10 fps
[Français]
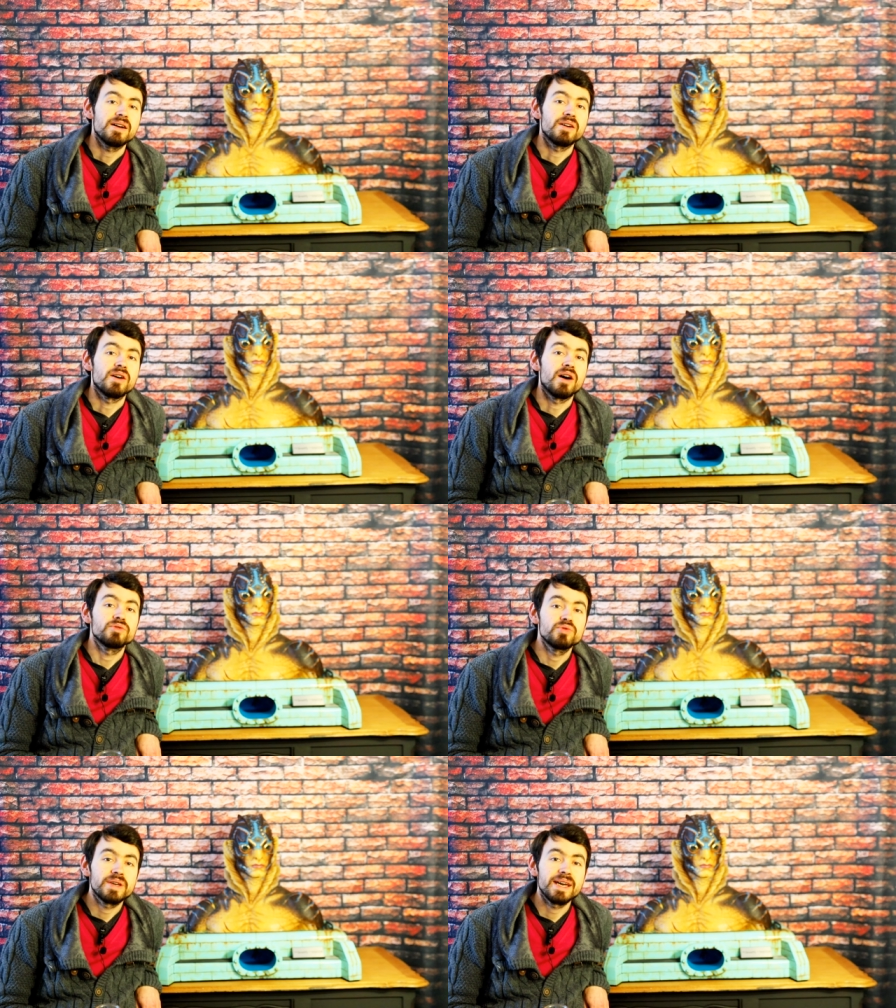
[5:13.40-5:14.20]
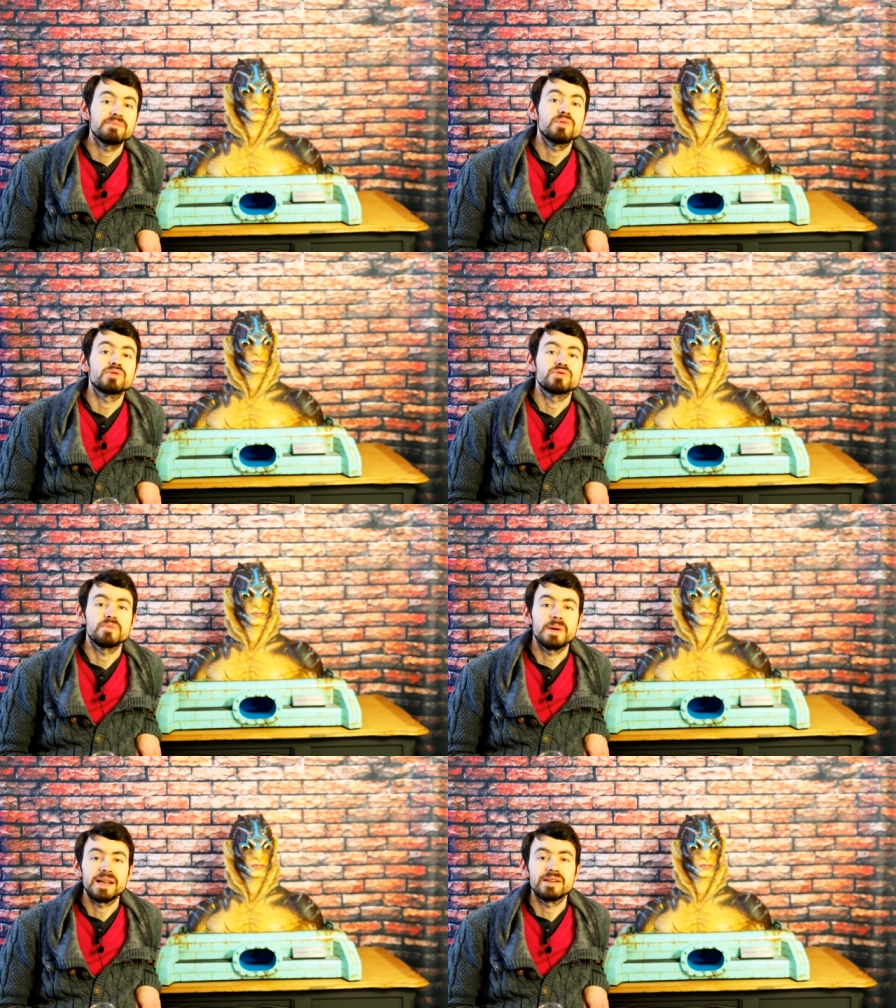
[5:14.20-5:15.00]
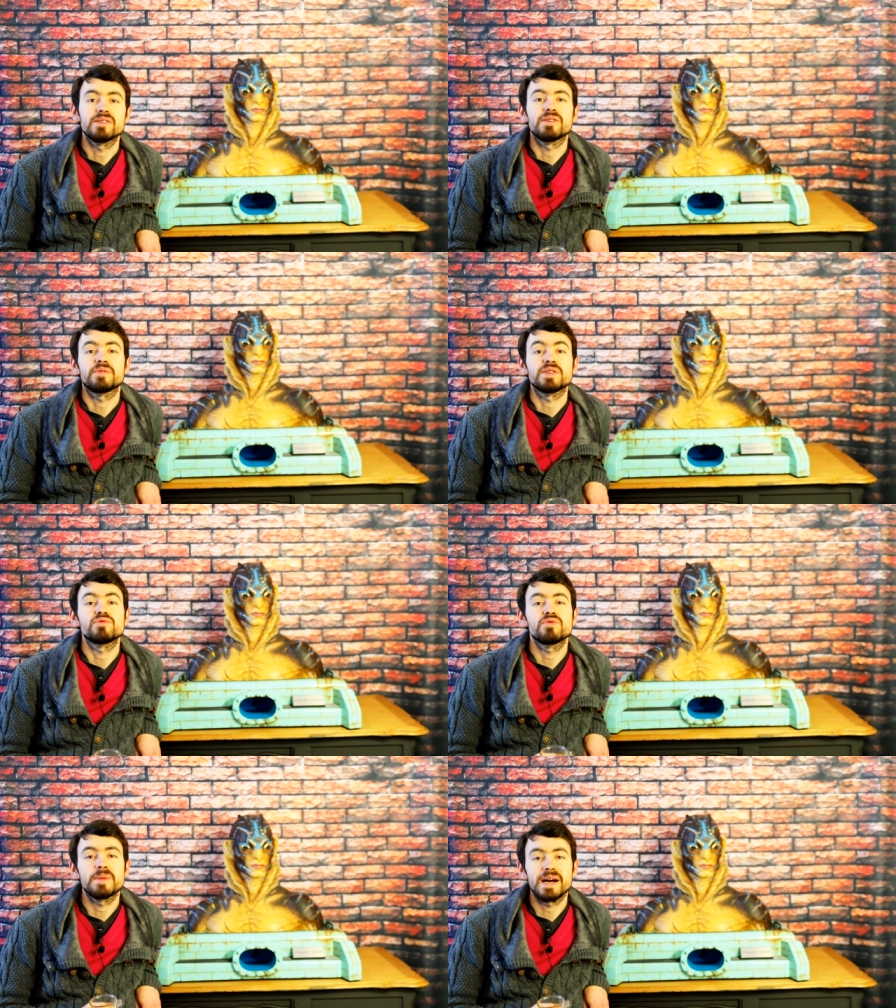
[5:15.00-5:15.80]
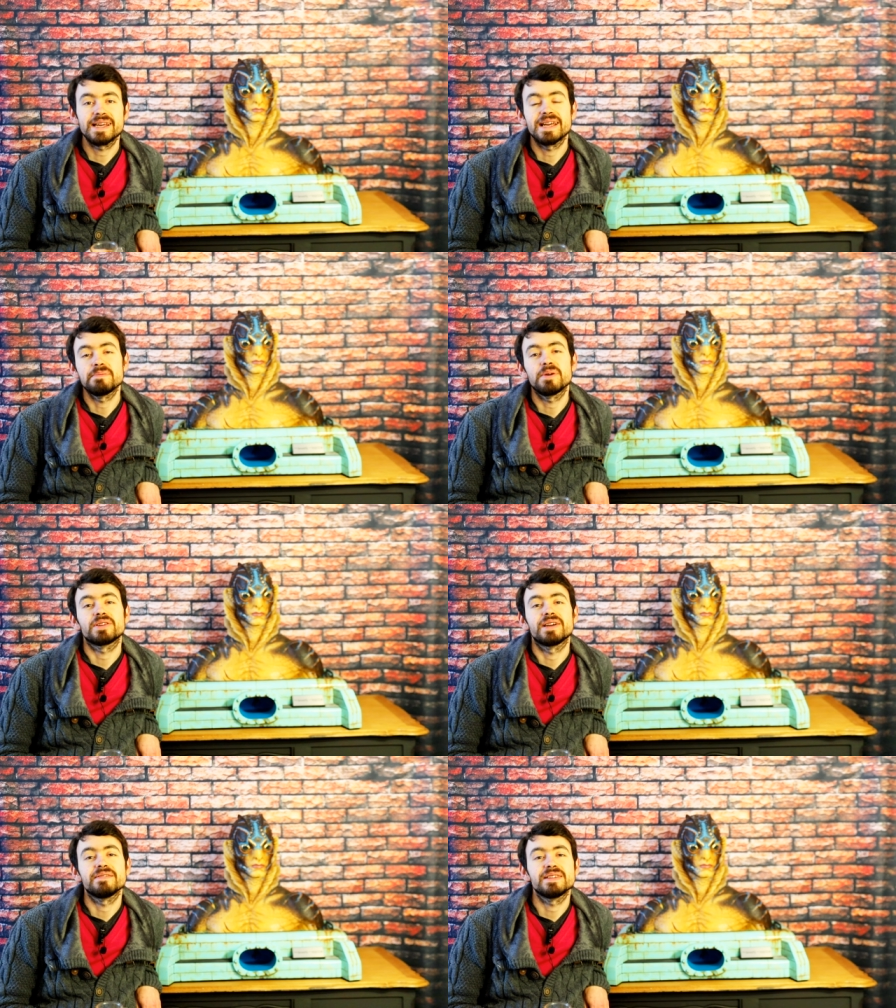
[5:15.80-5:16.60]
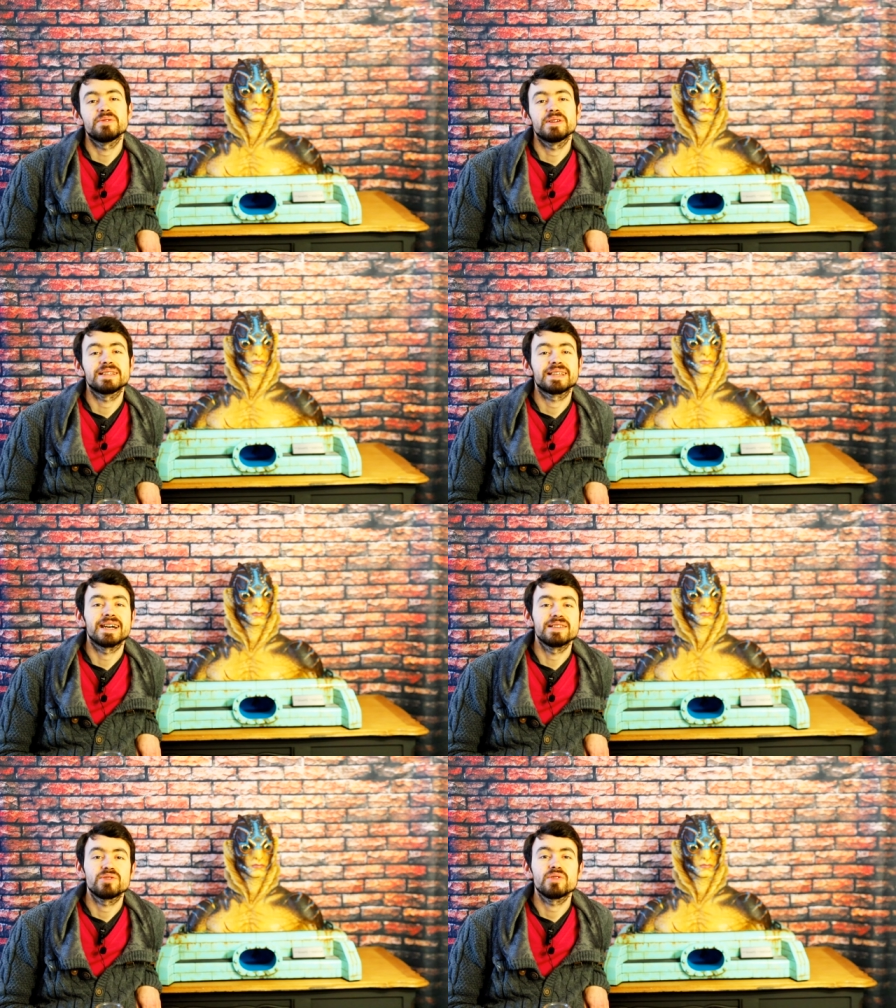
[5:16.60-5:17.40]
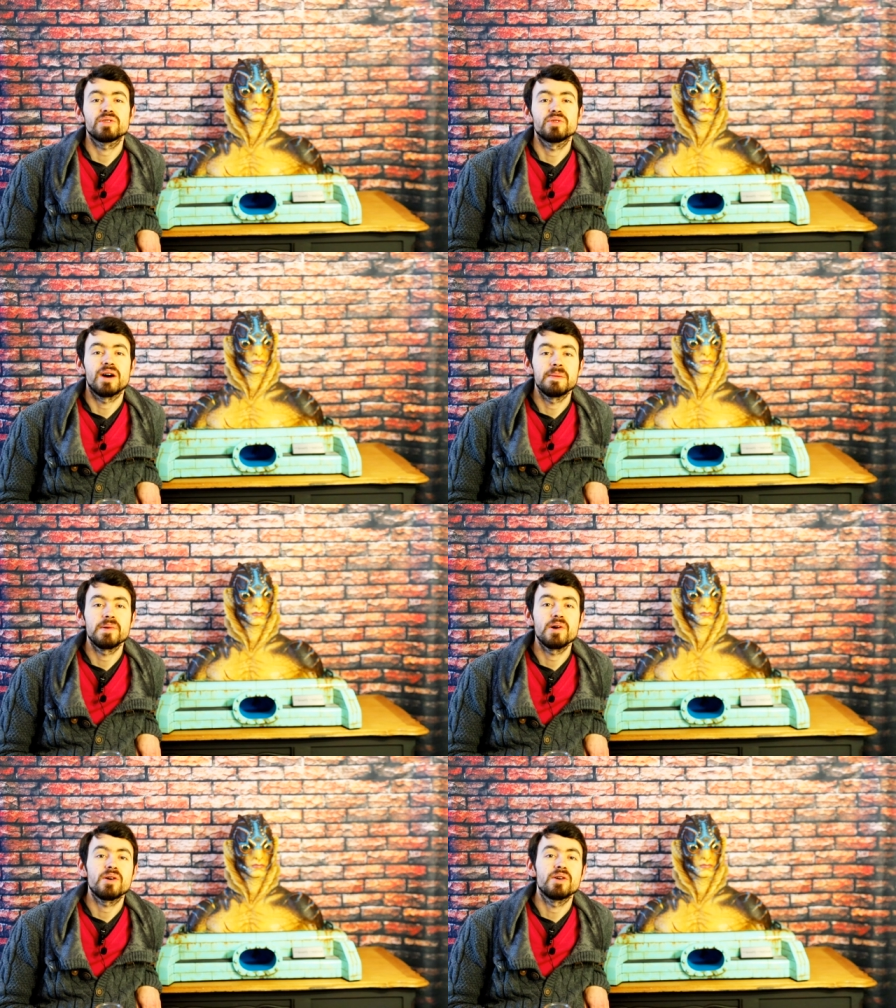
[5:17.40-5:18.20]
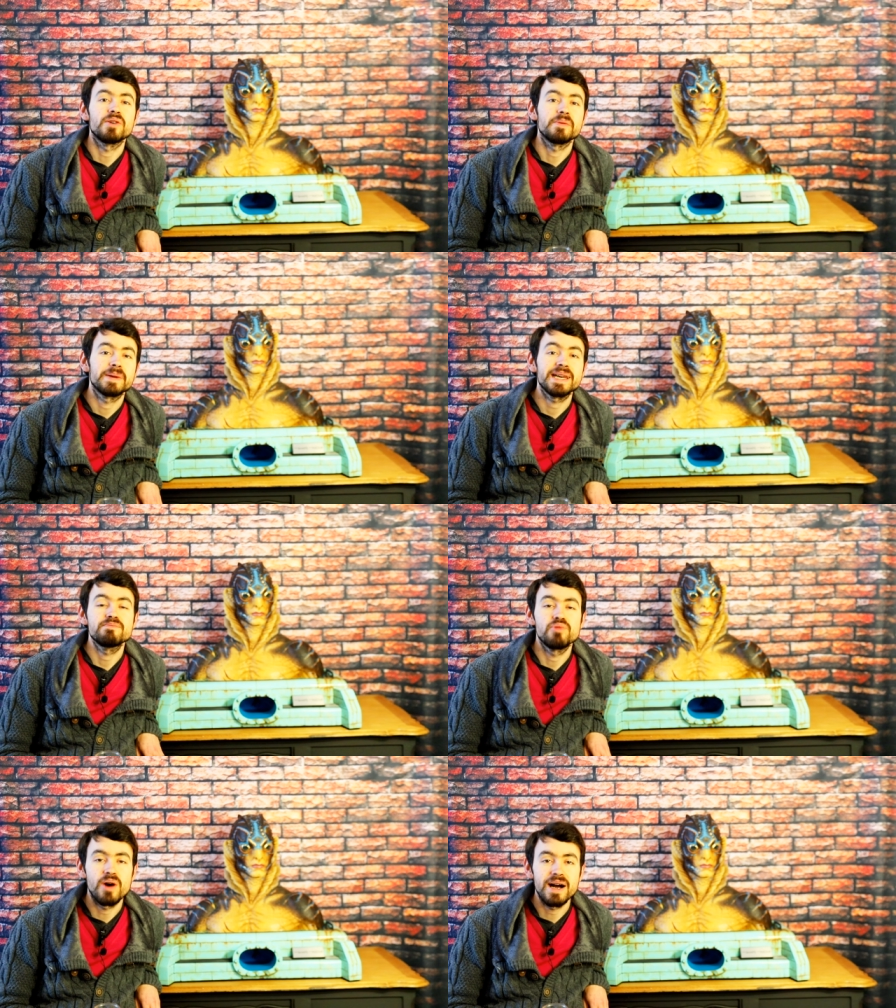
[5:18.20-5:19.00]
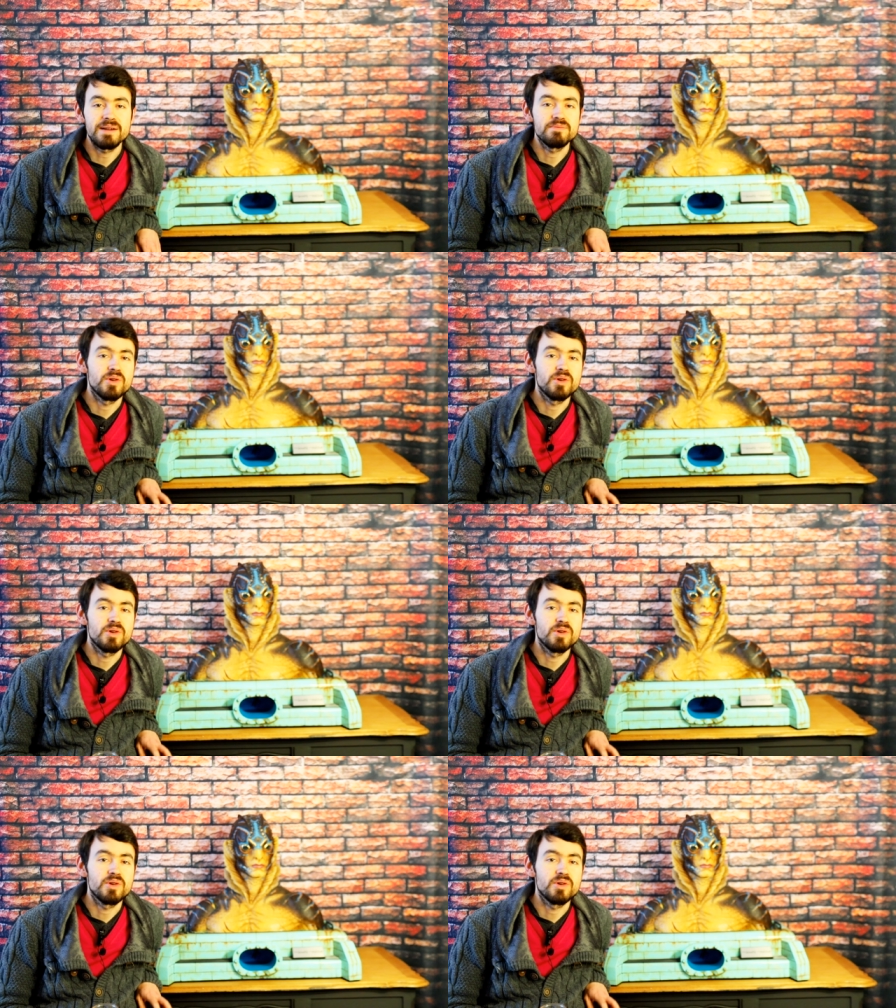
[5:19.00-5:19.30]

en tout cas, bon, je vous parle, enfin, je vous parlais à l'époque dans les vidéos Elite créatures de rapport prix-poids.